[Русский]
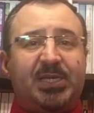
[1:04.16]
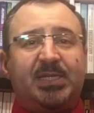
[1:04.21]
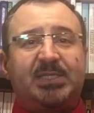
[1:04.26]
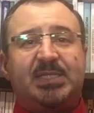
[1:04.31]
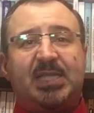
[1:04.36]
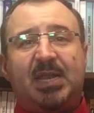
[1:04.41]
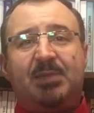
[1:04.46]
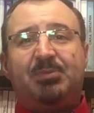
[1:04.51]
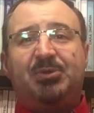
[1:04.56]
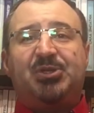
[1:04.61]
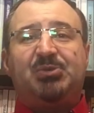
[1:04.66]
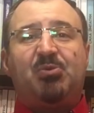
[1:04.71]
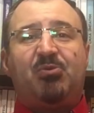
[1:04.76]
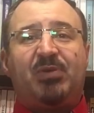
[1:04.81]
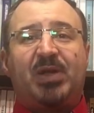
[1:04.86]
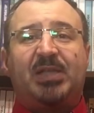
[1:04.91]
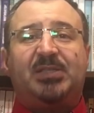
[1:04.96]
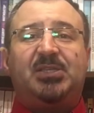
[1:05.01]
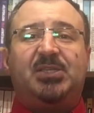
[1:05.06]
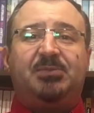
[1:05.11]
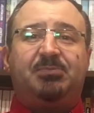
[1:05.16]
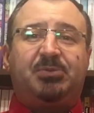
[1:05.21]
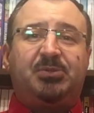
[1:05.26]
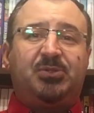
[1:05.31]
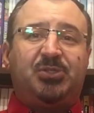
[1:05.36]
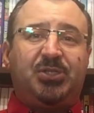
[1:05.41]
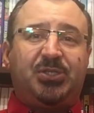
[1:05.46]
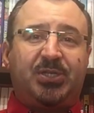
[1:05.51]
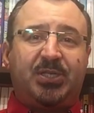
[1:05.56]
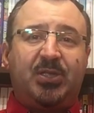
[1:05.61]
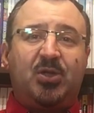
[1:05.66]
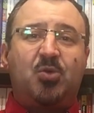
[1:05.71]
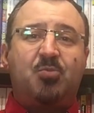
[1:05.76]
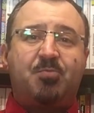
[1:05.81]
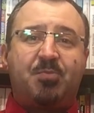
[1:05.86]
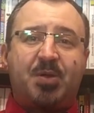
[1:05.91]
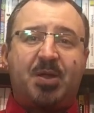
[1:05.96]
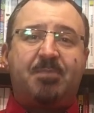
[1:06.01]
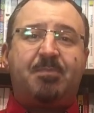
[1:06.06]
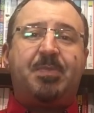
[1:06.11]
тексты или почему вы хотите получить книгу
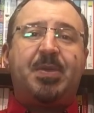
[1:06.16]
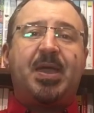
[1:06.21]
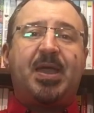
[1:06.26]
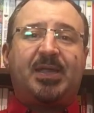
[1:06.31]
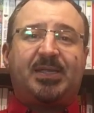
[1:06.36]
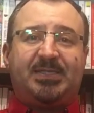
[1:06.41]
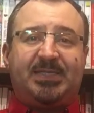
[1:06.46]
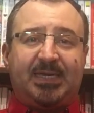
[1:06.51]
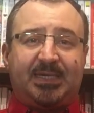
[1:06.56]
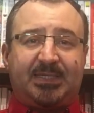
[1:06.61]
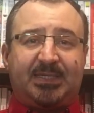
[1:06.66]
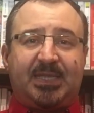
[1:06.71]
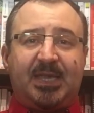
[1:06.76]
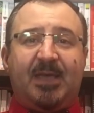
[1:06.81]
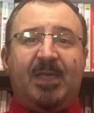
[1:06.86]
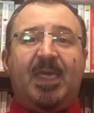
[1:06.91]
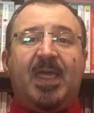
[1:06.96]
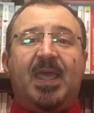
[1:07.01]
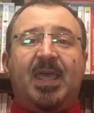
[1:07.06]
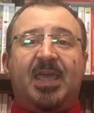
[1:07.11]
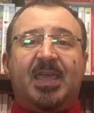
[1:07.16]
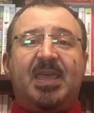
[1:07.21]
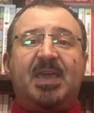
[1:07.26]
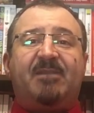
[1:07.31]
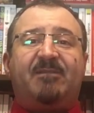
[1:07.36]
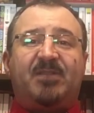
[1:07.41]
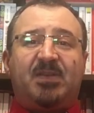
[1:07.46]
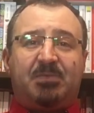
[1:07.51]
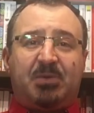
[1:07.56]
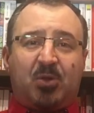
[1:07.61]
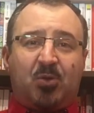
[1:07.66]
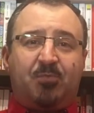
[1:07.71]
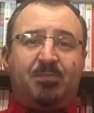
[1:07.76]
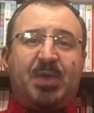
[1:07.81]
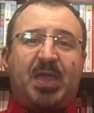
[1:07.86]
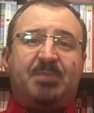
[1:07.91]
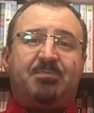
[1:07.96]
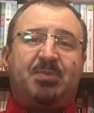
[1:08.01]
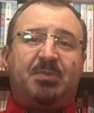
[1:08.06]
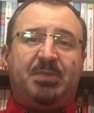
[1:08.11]
про пиар-тексты. Я выберу
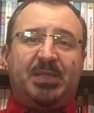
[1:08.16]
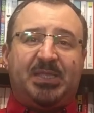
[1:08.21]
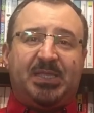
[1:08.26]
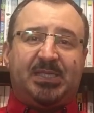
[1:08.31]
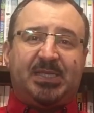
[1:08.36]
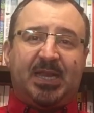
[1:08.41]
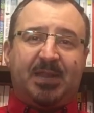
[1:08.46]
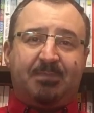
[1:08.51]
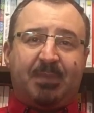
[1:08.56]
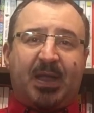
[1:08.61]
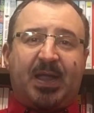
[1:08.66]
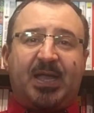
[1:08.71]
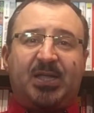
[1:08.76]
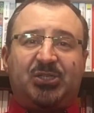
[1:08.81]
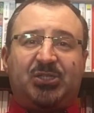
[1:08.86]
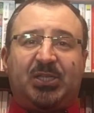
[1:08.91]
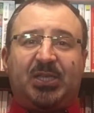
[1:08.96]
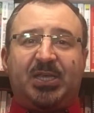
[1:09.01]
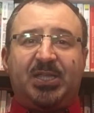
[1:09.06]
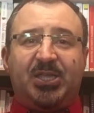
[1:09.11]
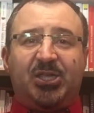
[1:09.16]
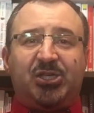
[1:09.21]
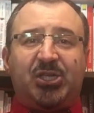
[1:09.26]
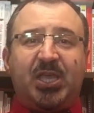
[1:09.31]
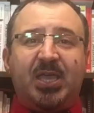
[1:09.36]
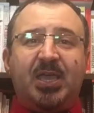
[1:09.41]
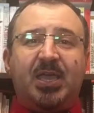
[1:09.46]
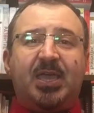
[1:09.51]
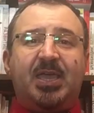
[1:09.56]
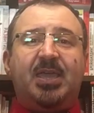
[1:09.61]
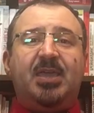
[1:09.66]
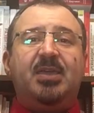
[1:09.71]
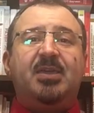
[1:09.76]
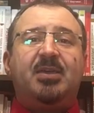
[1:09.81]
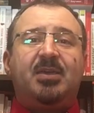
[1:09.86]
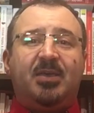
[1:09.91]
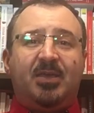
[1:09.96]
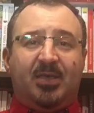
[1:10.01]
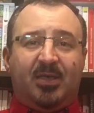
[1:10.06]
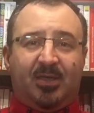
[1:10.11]
5 победителей по каждой книжке и
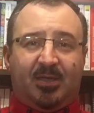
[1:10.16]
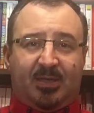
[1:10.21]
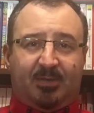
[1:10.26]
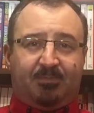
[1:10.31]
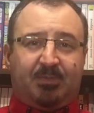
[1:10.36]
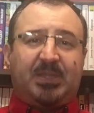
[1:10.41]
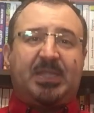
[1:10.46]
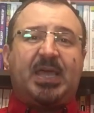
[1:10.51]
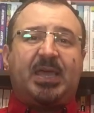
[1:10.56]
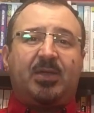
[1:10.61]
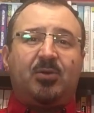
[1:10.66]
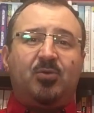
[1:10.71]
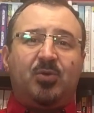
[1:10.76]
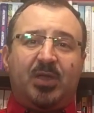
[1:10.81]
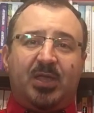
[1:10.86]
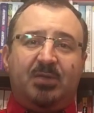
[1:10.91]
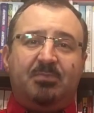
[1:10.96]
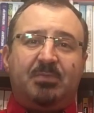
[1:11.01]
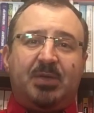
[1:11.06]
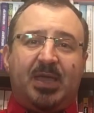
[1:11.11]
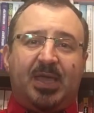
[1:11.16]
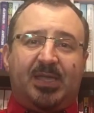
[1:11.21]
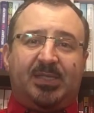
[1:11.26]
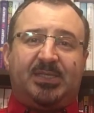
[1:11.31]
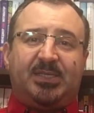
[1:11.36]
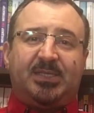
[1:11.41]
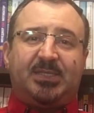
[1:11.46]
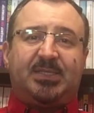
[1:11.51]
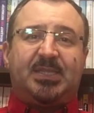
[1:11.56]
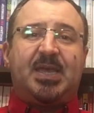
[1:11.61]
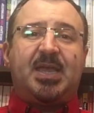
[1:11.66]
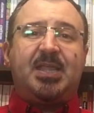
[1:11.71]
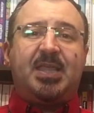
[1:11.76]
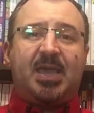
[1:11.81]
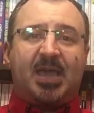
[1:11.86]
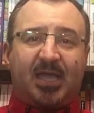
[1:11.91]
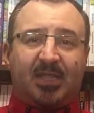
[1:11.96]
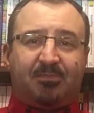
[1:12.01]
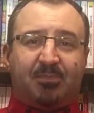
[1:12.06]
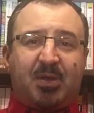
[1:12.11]
подарю им эти издания,
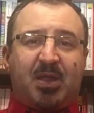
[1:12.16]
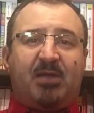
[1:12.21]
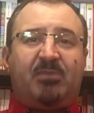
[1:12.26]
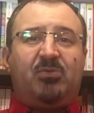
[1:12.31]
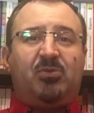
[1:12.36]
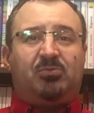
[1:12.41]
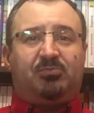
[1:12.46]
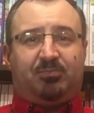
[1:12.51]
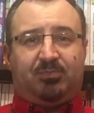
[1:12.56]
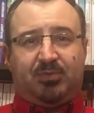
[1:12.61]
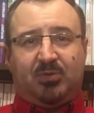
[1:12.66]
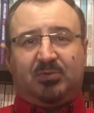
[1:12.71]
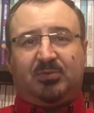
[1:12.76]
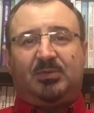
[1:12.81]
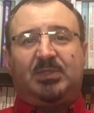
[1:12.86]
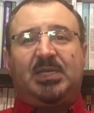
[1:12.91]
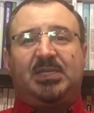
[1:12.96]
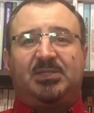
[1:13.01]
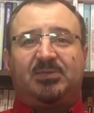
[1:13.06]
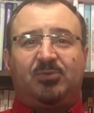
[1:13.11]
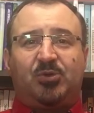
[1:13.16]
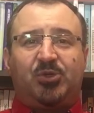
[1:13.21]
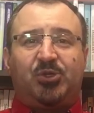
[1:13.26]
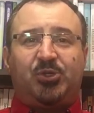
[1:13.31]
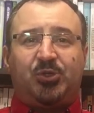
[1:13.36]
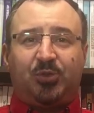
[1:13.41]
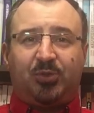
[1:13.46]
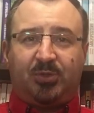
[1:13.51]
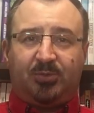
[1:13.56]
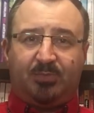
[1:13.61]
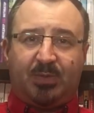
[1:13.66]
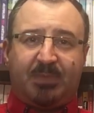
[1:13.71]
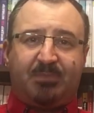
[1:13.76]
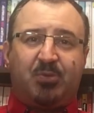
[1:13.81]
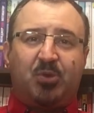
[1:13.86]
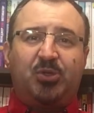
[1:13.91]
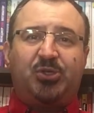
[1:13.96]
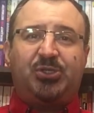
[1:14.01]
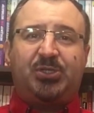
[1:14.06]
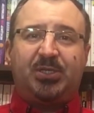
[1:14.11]
отправлю по, за свой счет по
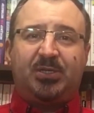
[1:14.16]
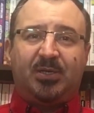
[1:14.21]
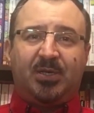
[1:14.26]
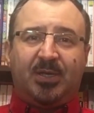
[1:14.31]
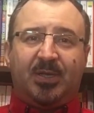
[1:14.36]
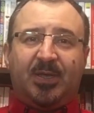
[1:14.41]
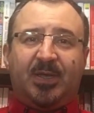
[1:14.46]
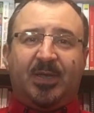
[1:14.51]
почте,